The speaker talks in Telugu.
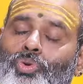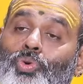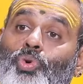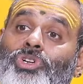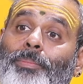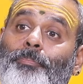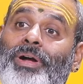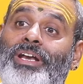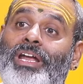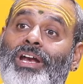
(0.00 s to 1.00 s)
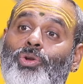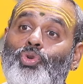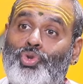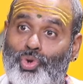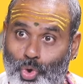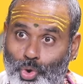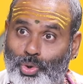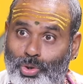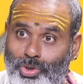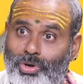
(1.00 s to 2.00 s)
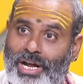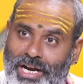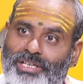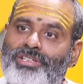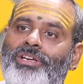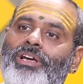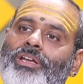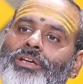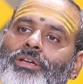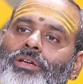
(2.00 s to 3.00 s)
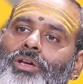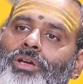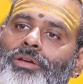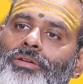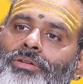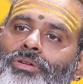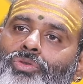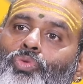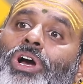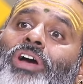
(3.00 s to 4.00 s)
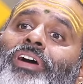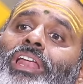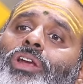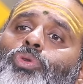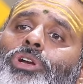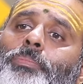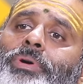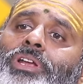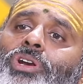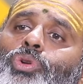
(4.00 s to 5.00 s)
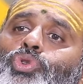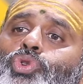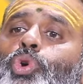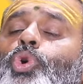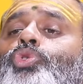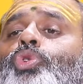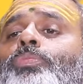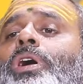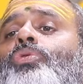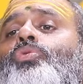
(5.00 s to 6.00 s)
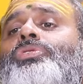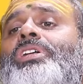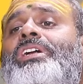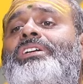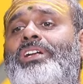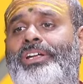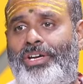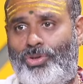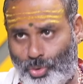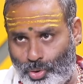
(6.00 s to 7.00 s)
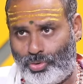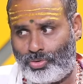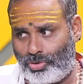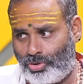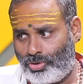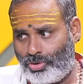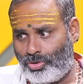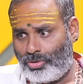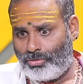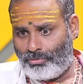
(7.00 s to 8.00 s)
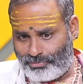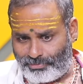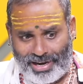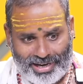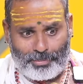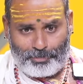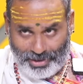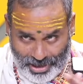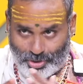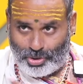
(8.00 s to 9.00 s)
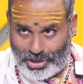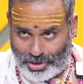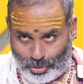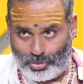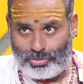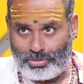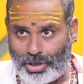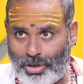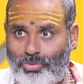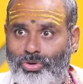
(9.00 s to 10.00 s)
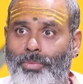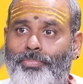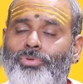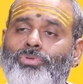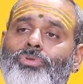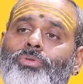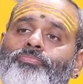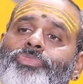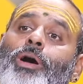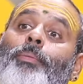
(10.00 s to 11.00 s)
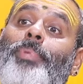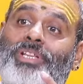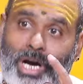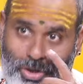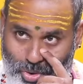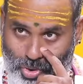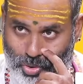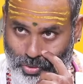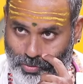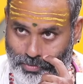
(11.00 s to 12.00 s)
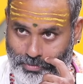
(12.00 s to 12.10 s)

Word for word: నూట పన్నెండు జ్యోతులతో ఆరాధన చేయాలి ఒకవేళ నూట పన్నెండు జ్యోతులు మాకు కుదరట్లేదు అక్కడ ప్లేస్ లేదు అనుకున్నప్పుడు పదహారు జ్యోతులు